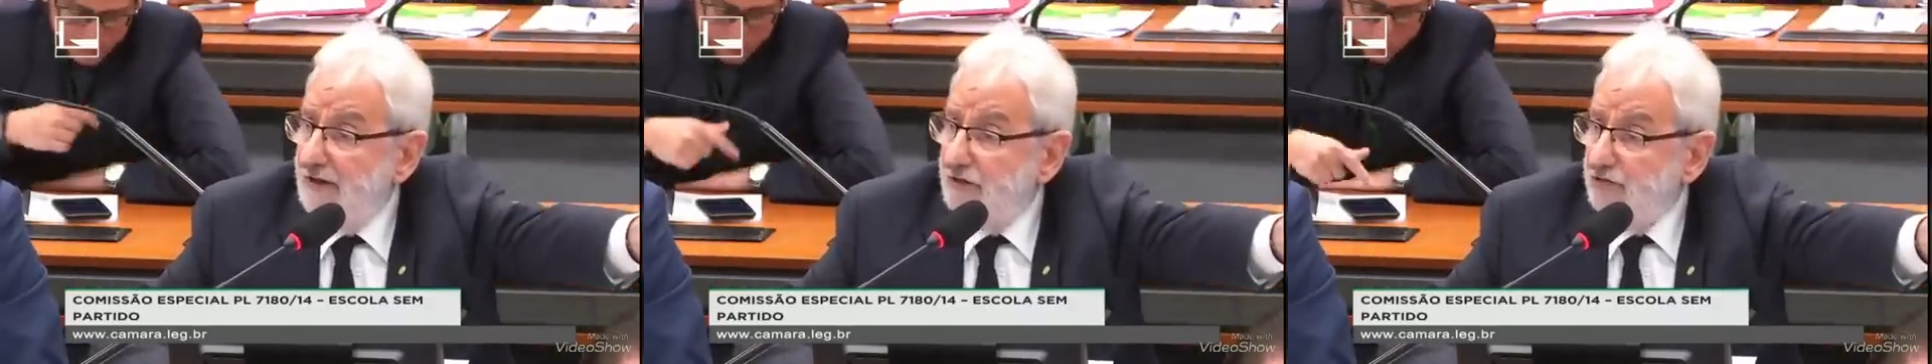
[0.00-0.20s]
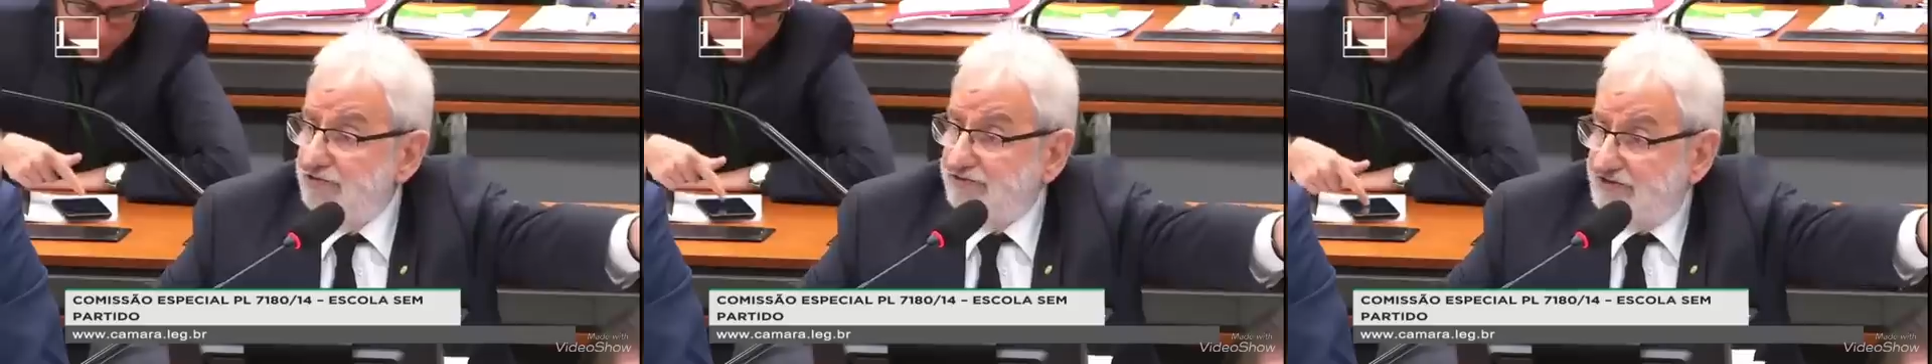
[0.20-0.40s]

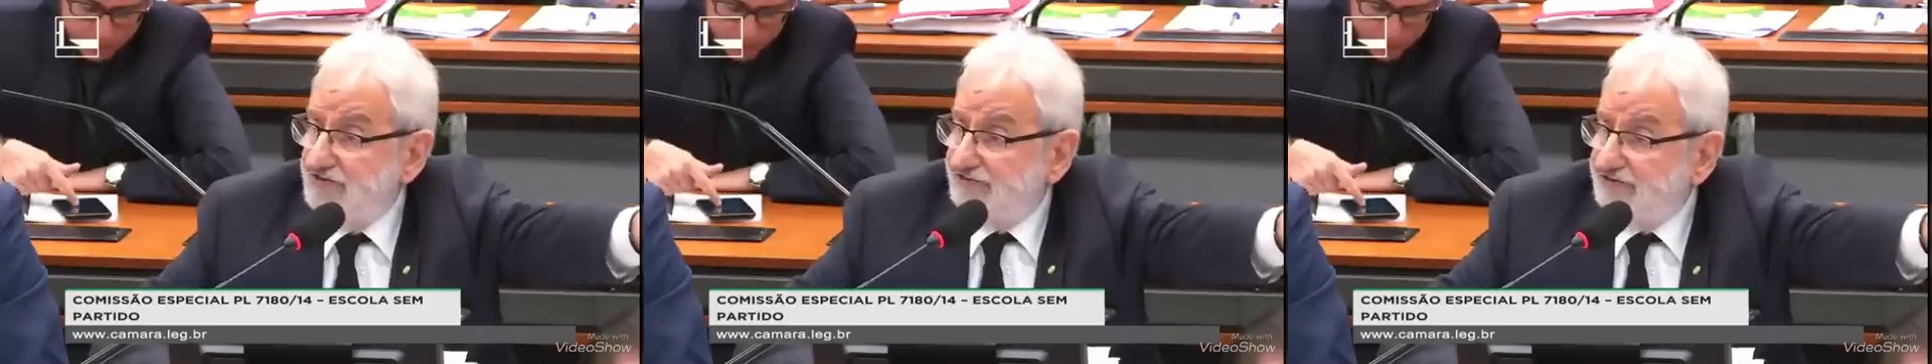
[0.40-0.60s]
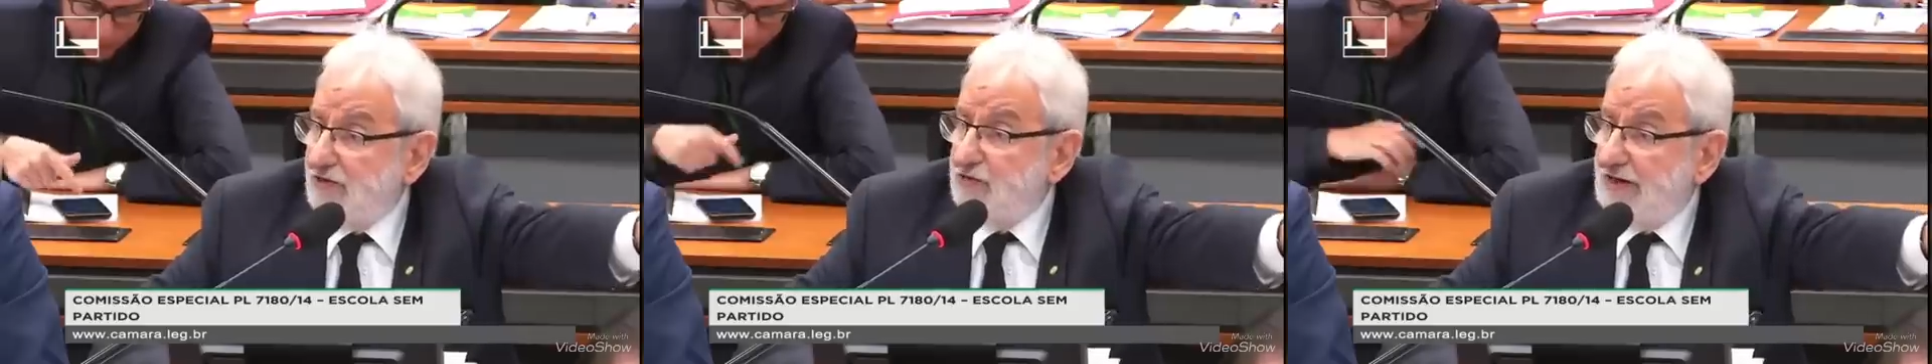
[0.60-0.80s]
os que
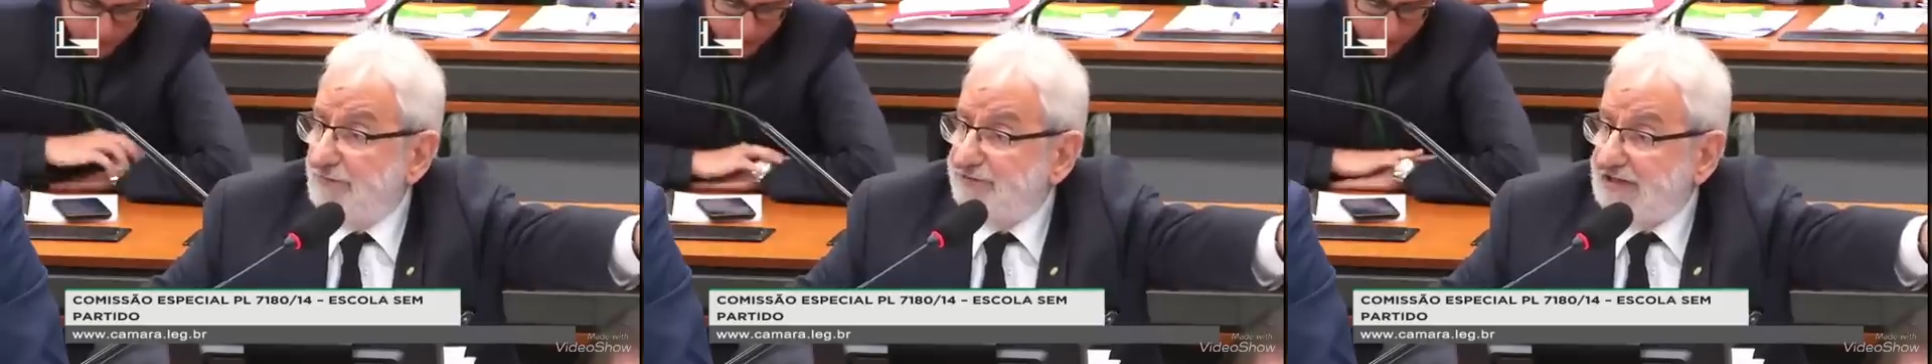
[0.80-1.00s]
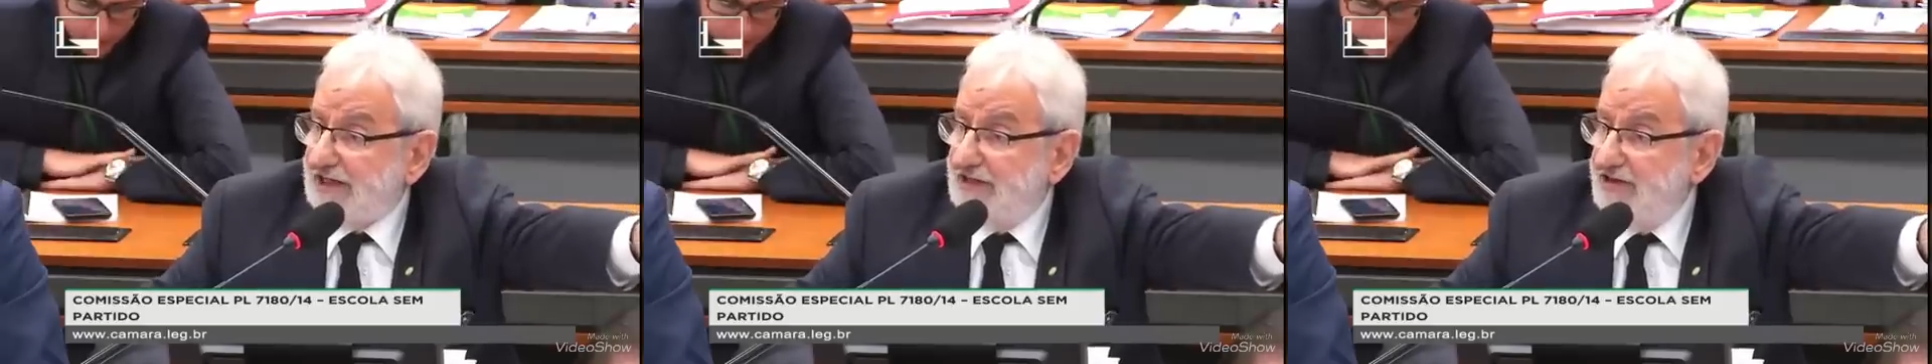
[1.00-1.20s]
são
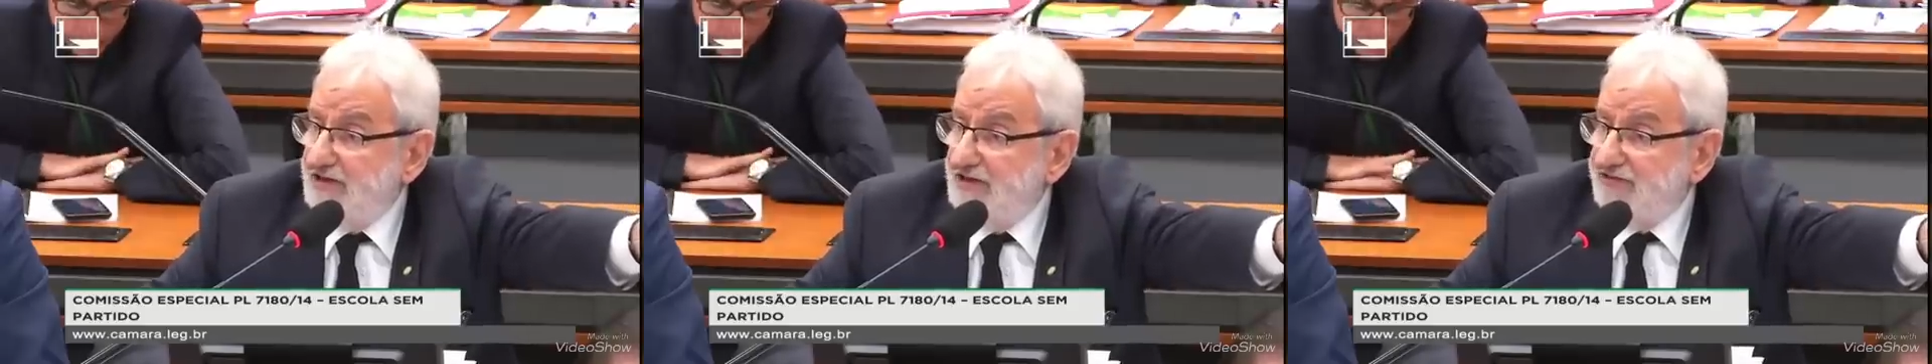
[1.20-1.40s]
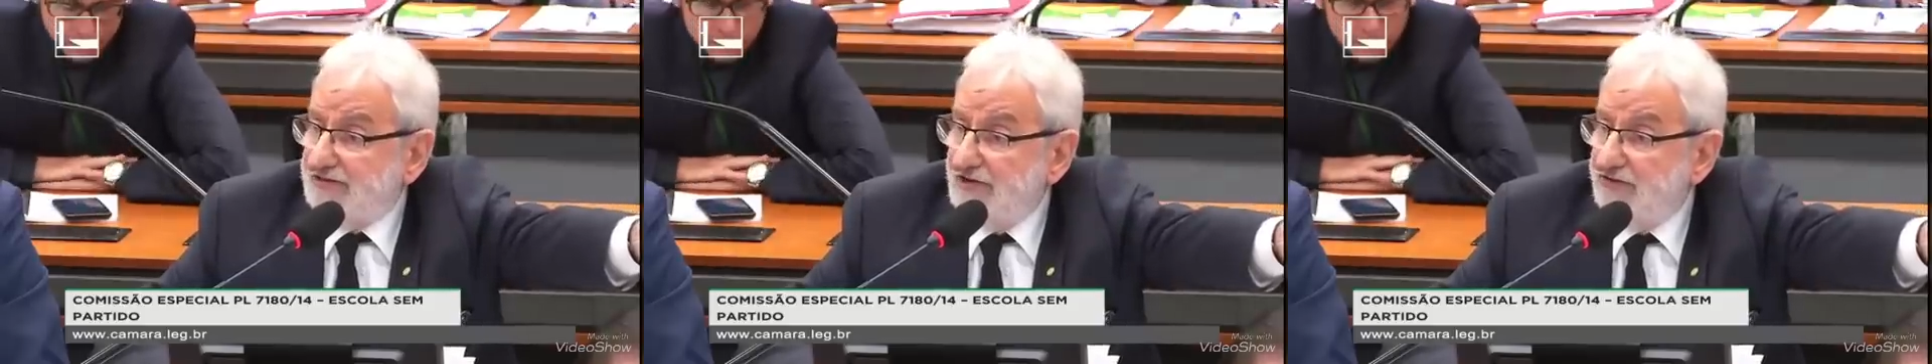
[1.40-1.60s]

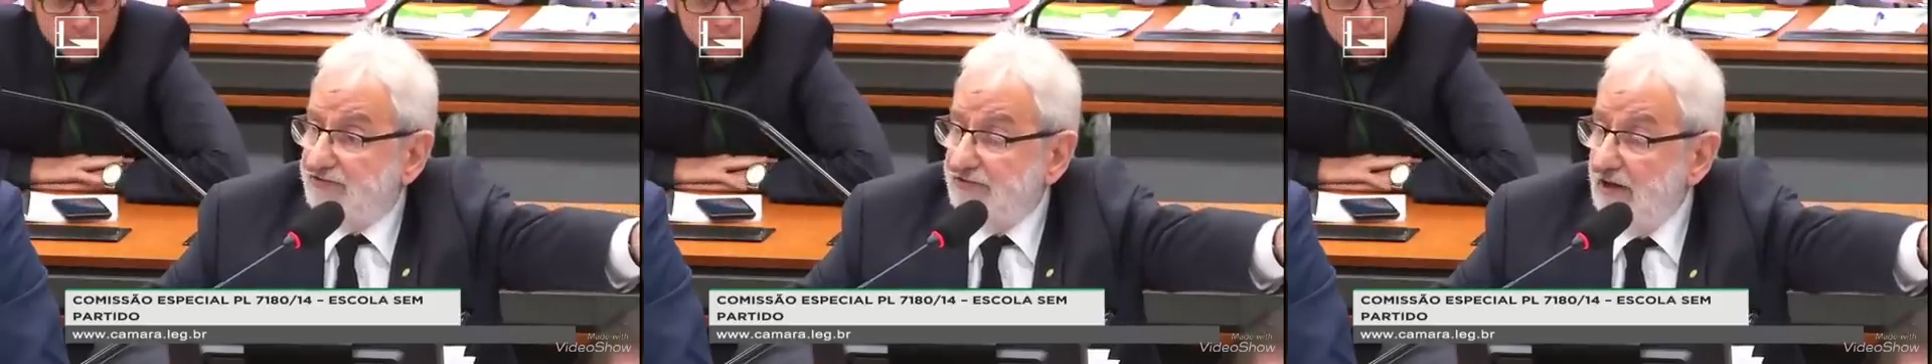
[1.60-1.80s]
capitalistas,